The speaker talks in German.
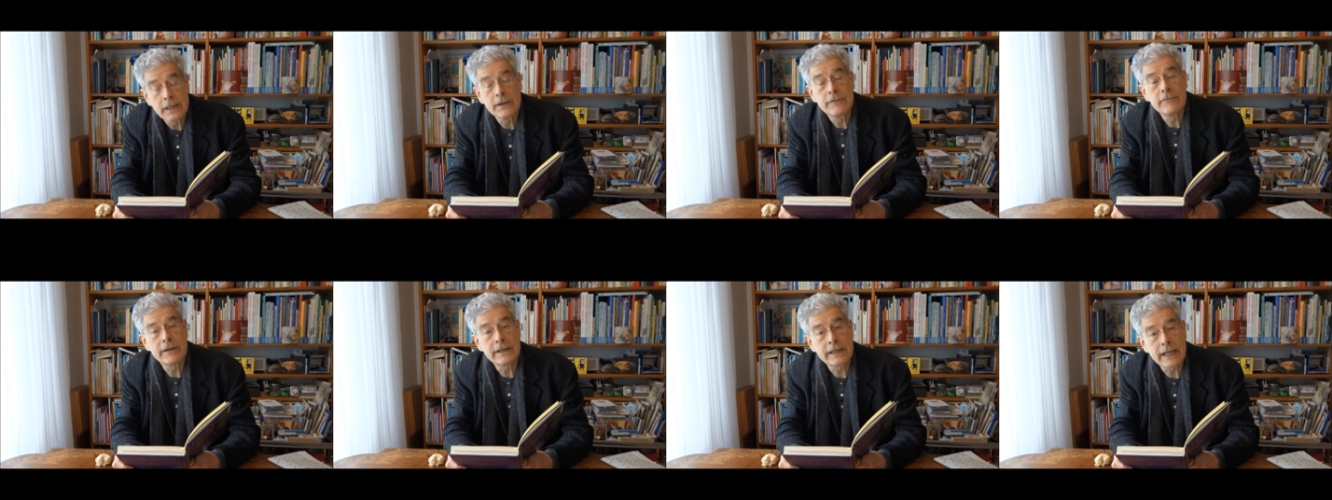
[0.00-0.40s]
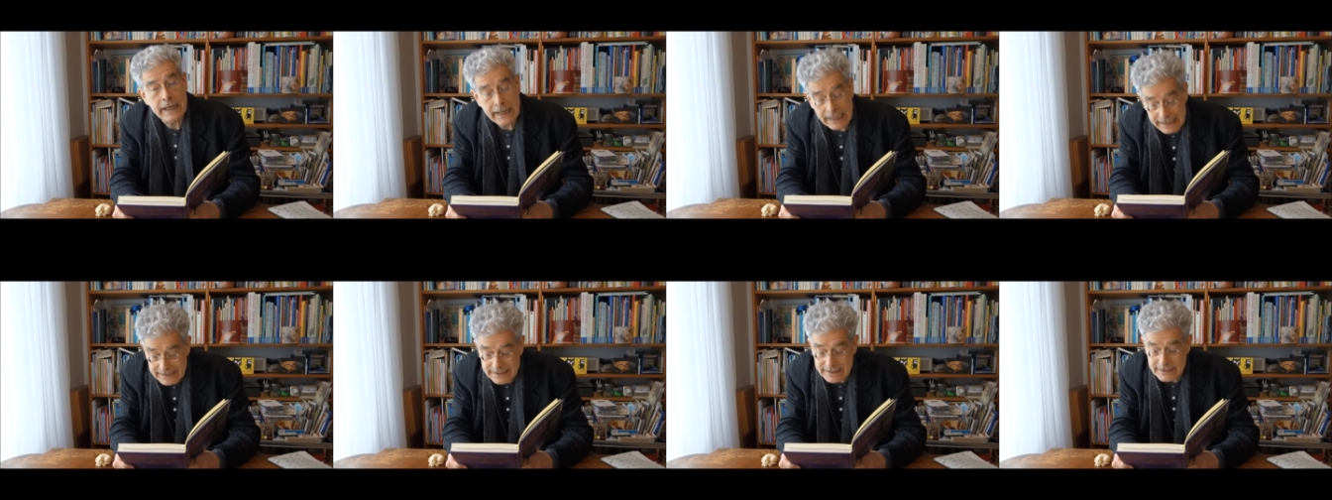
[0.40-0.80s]
wenn der
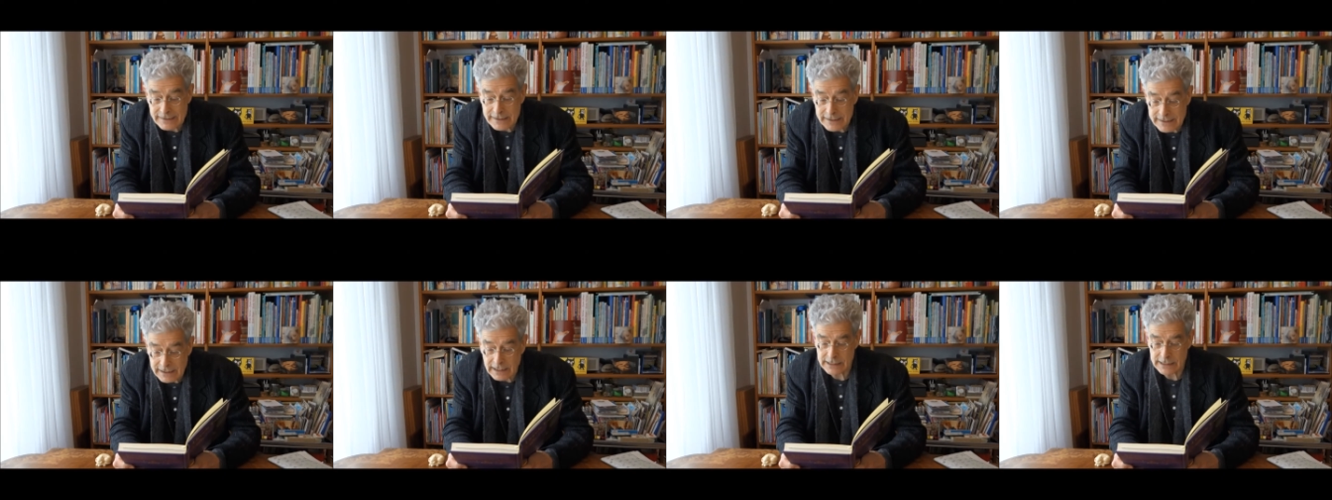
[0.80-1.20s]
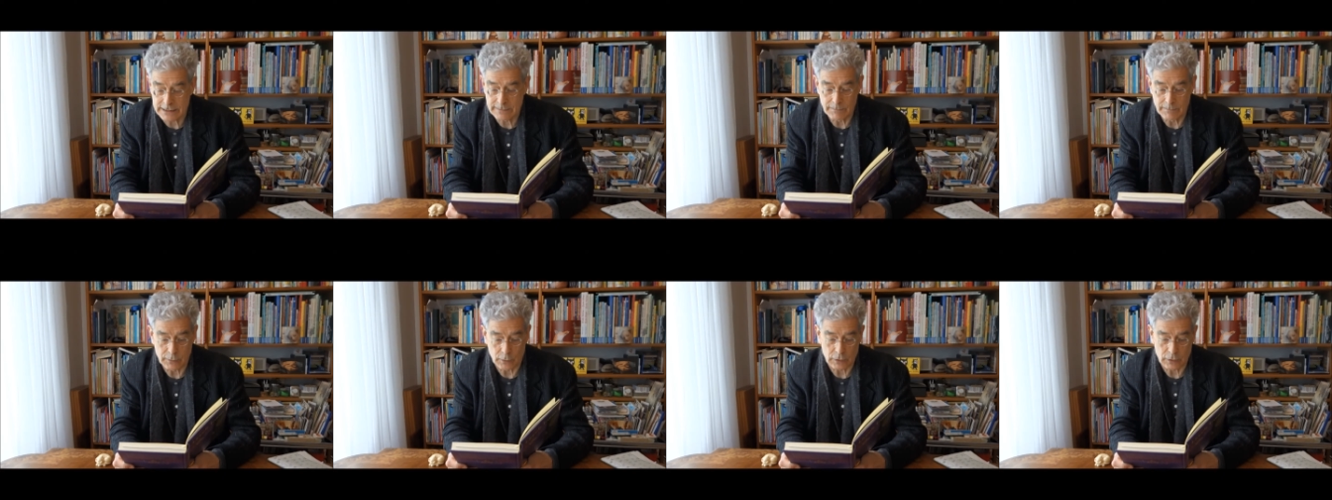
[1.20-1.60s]
letzte
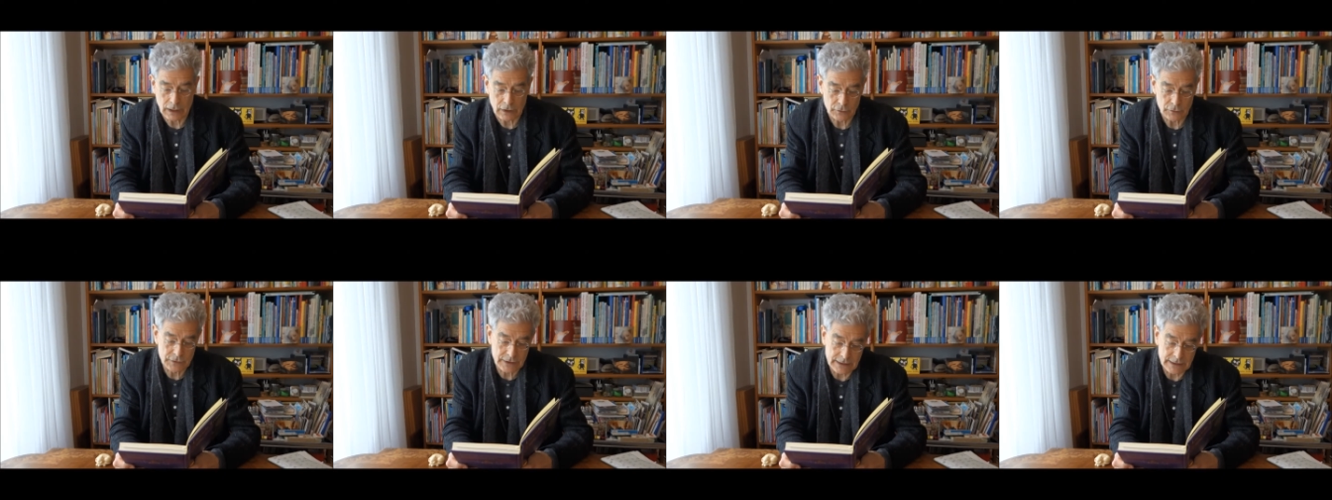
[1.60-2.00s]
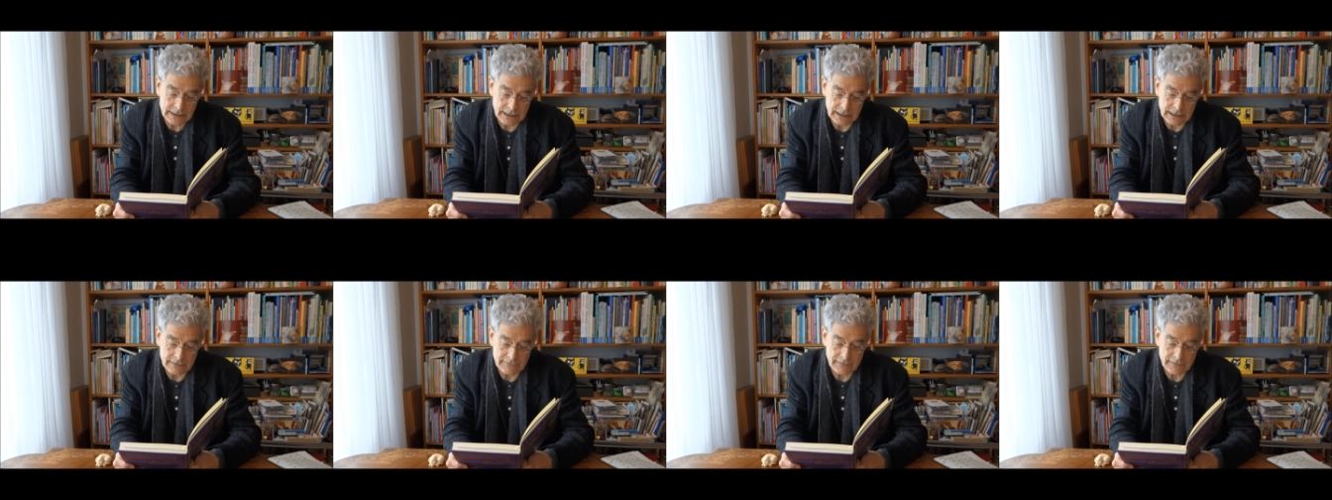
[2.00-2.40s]
Zeichenblock
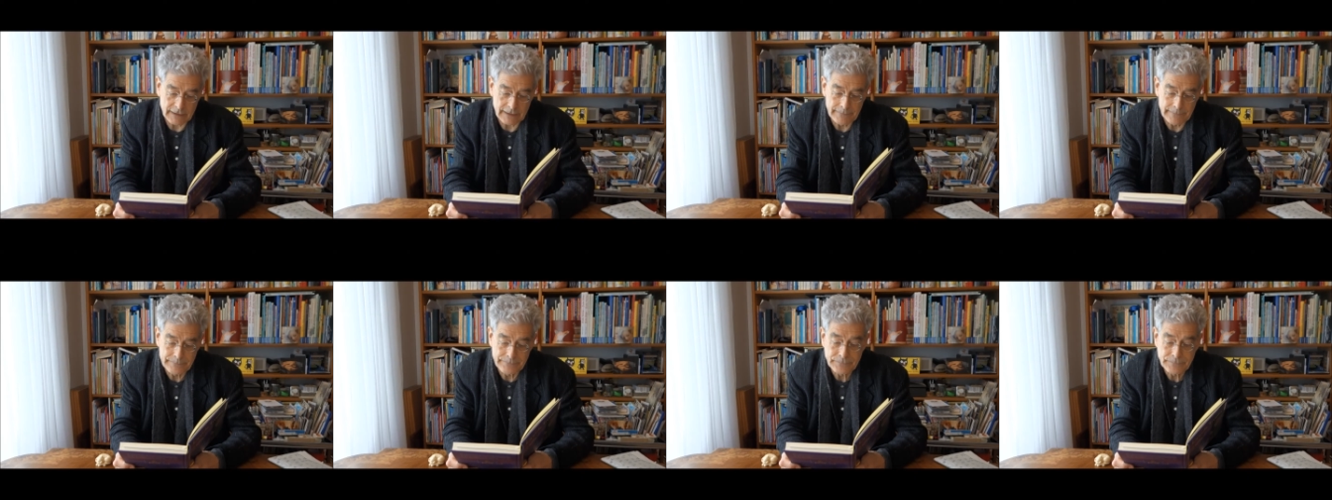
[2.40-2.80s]
ausgeteilt war.